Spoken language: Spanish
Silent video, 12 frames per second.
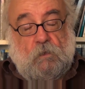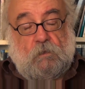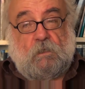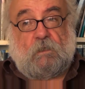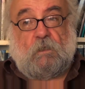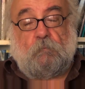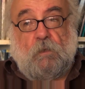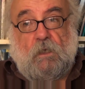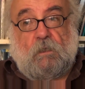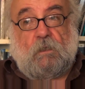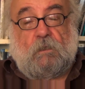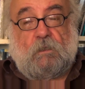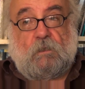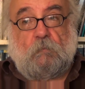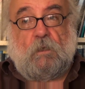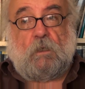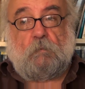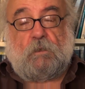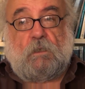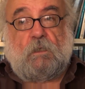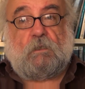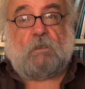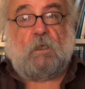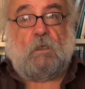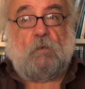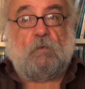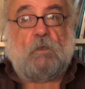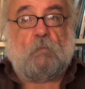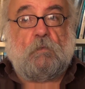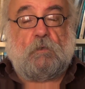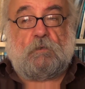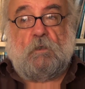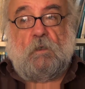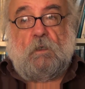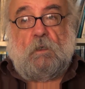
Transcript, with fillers: Si a ese pilar del sistema capitalista le unimos